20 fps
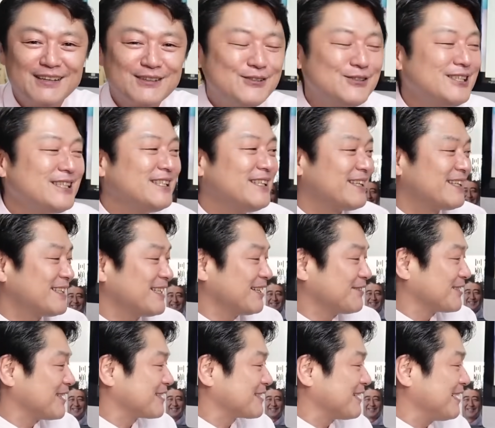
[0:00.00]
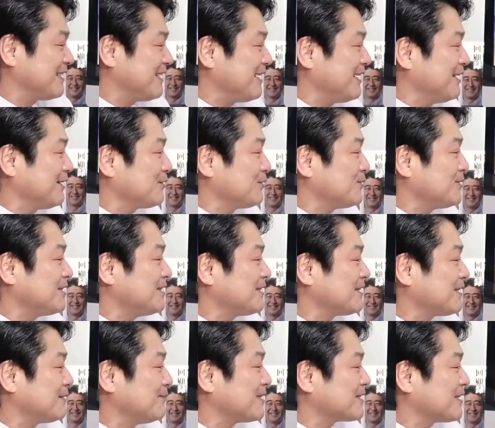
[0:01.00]
9時に来てくださいね9時
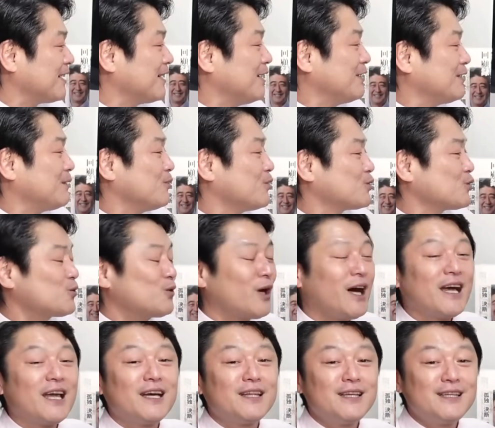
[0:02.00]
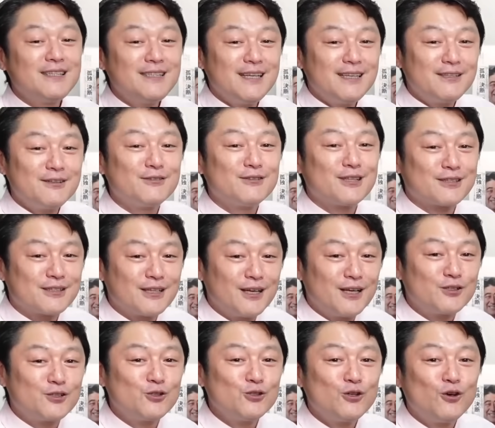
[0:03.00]
に来ましたでもちょっと早出してきてください
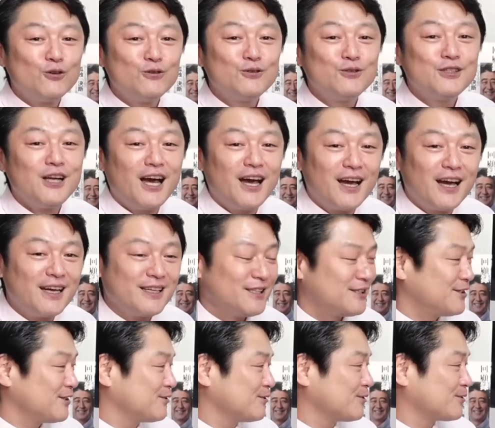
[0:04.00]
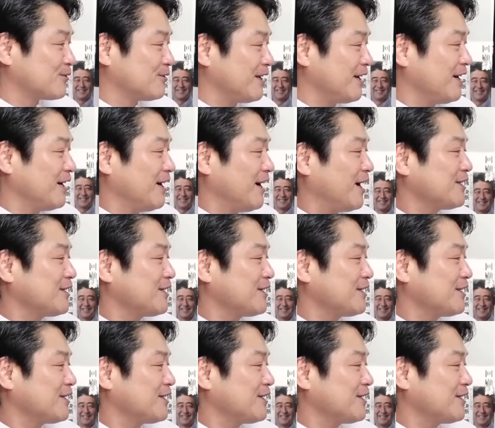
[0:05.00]
15分ぐらい早出してくるとね